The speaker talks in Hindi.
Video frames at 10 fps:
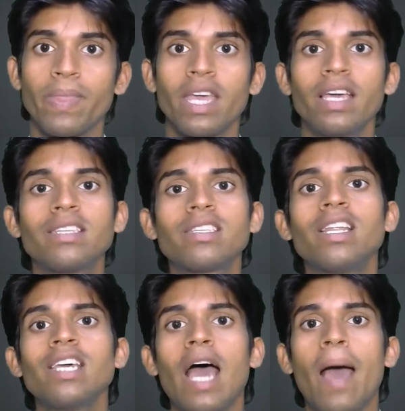
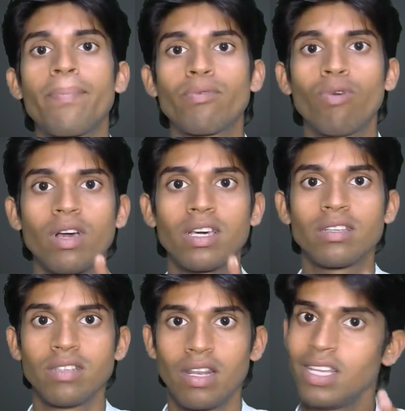इसीलिए आपको
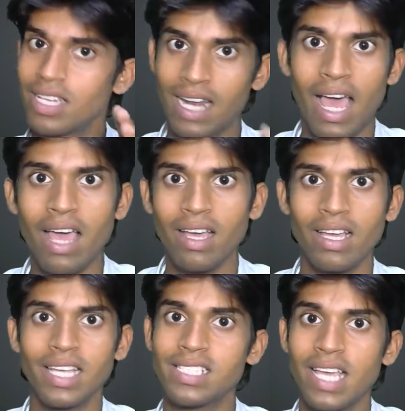लिखना
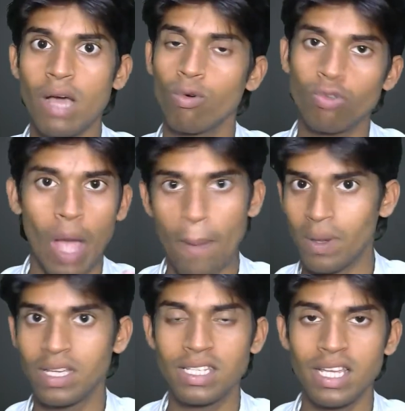कैसे है वो तो आप
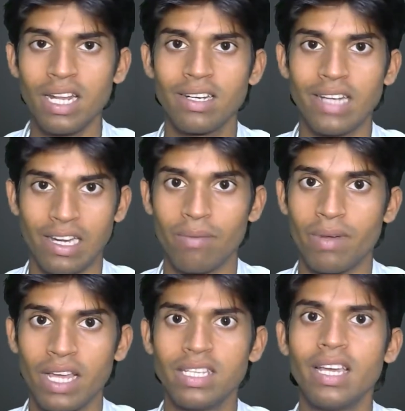लिखिए टाइटल
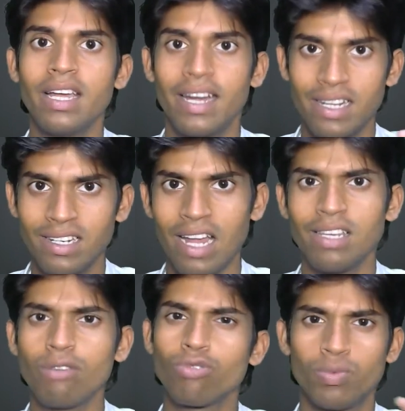बनाइए हेडिंग डालिए
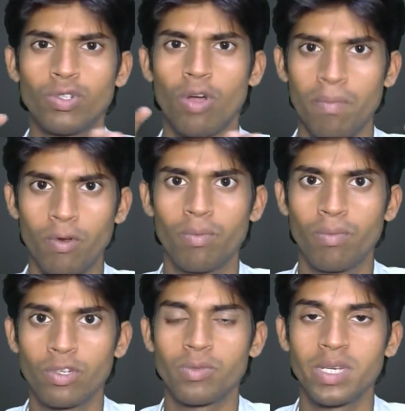कुछ भी टॉप
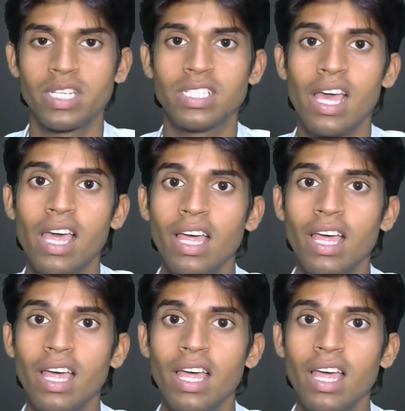मोस्ट में कीजिए